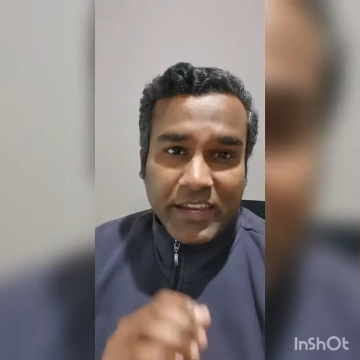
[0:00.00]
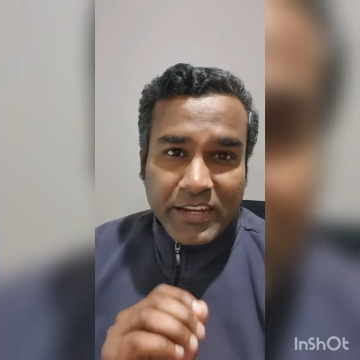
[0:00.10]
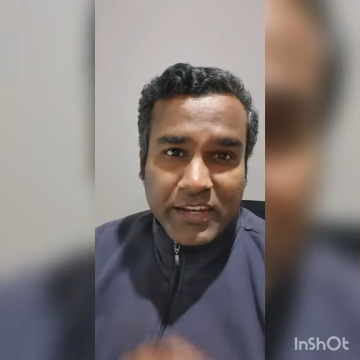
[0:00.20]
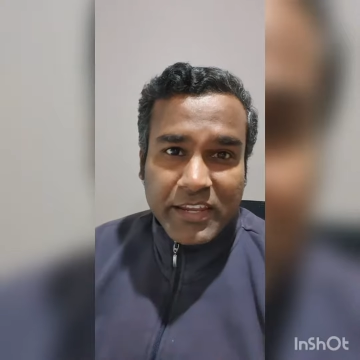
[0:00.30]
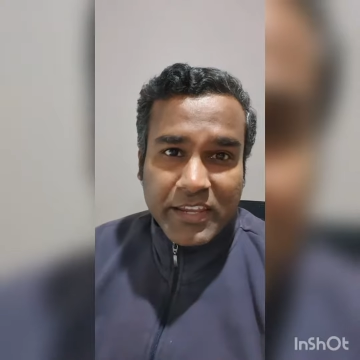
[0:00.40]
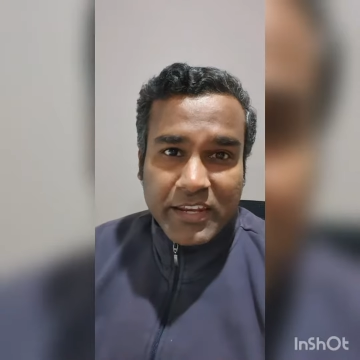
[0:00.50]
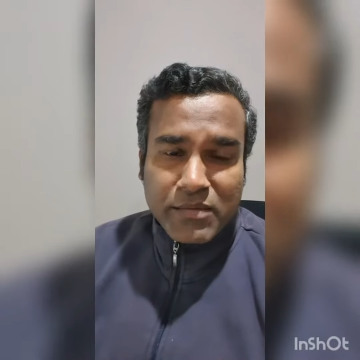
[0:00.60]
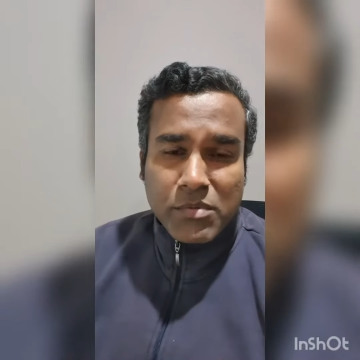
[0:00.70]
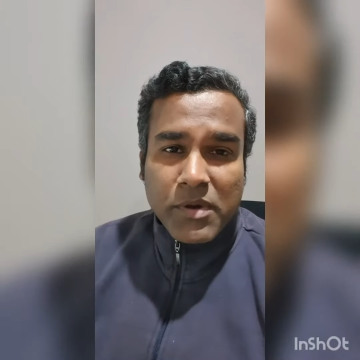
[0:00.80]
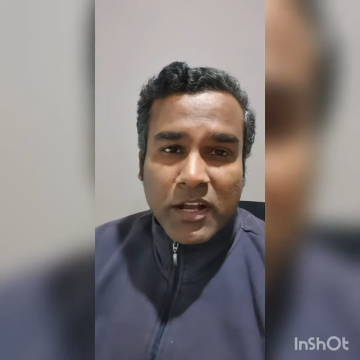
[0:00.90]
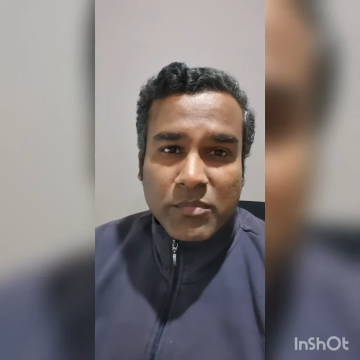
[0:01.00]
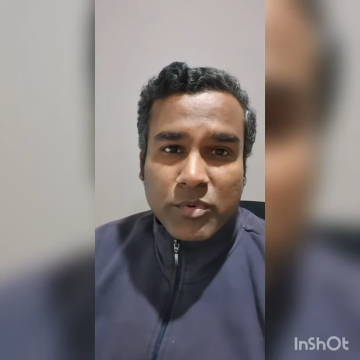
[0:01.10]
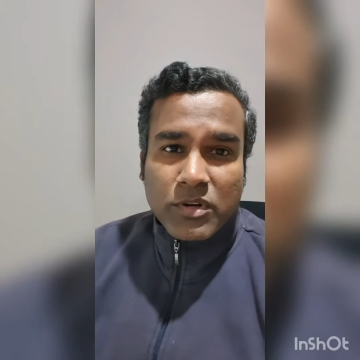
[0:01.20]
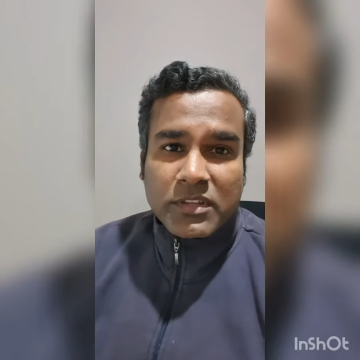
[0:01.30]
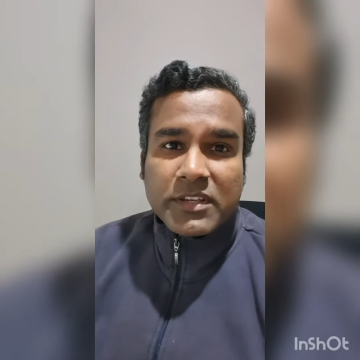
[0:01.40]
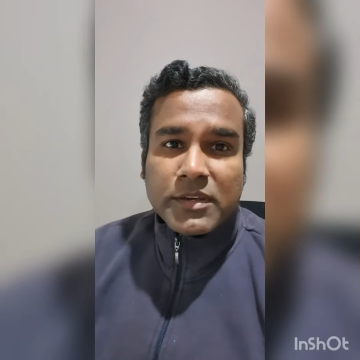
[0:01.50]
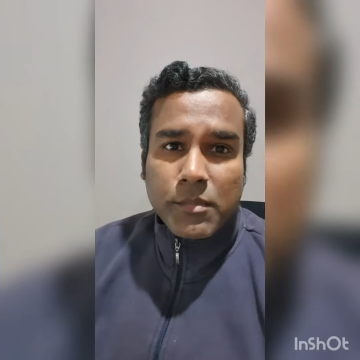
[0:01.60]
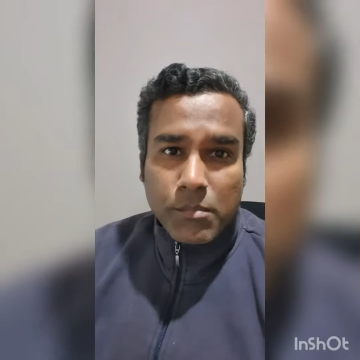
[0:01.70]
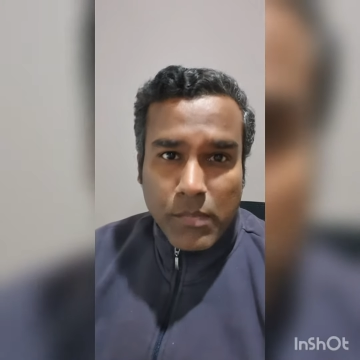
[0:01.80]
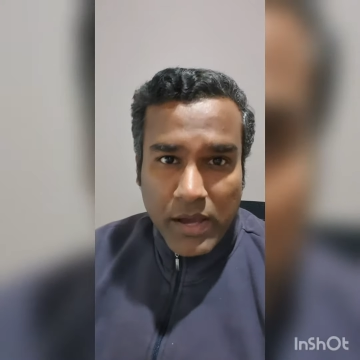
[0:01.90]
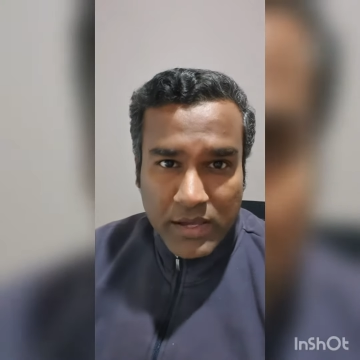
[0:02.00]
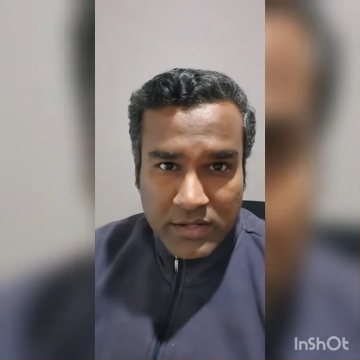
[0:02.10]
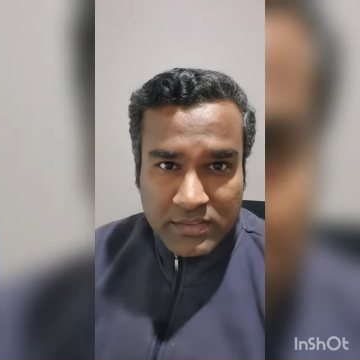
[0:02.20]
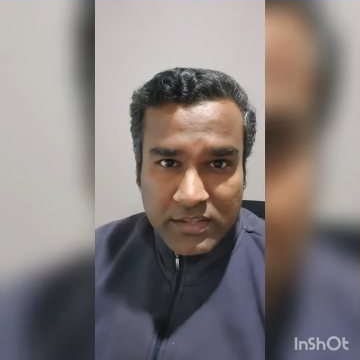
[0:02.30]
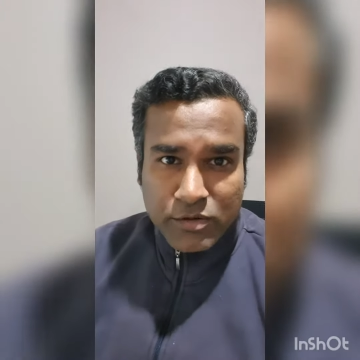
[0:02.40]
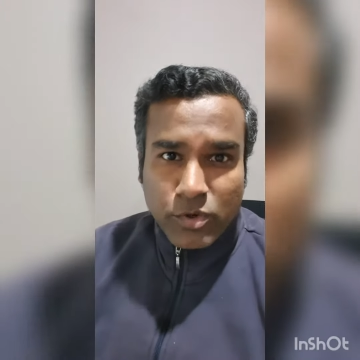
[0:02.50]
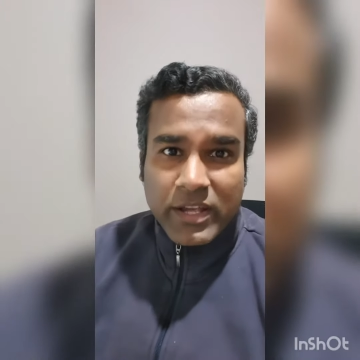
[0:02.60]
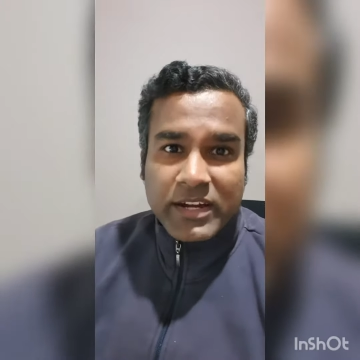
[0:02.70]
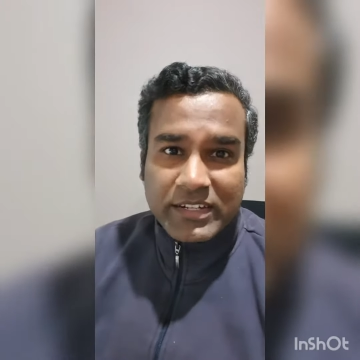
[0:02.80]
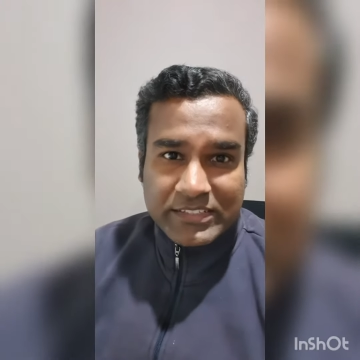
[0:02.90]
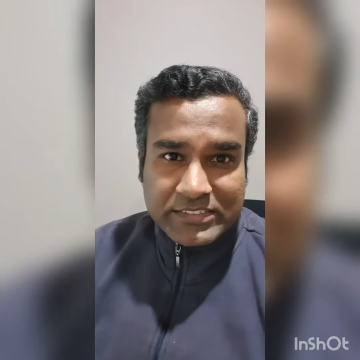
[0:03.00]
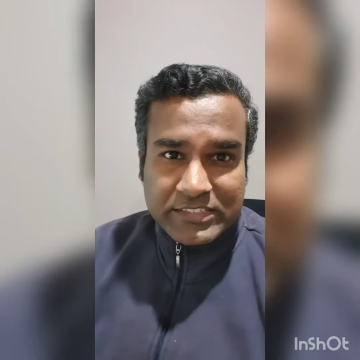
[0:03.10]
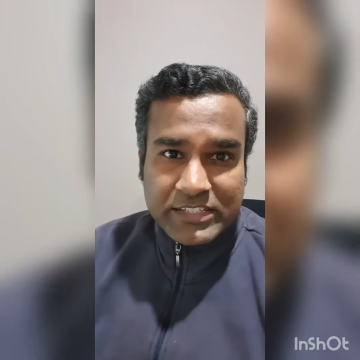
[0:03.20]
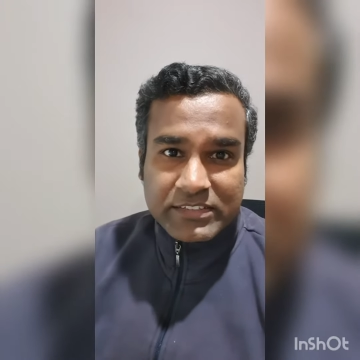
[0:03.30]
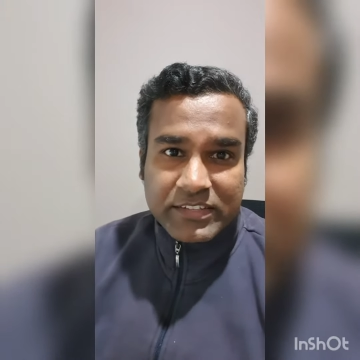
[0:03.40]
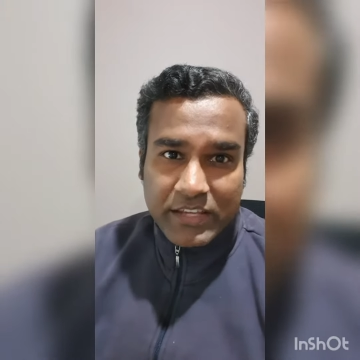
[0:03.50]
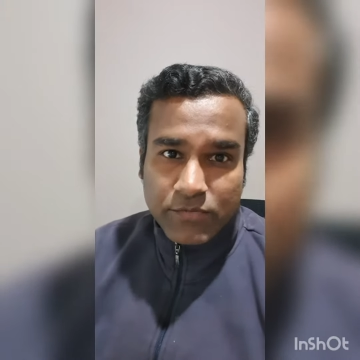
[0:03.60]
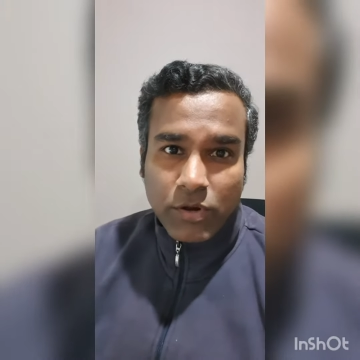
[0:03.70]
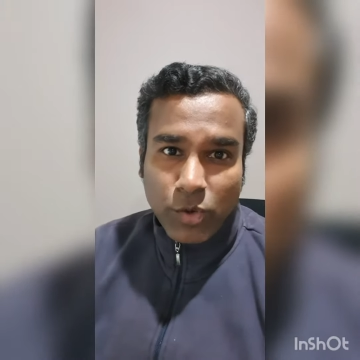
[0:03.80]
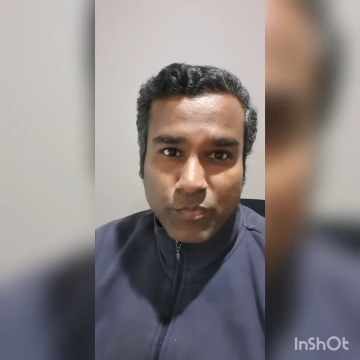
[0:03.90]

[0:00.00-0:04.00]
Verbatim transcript: இன்றைக்கி நம்ம பார்க்க போகிறது மேரத்தானோட டிஸ்டன்ஸ் எவ்வளோ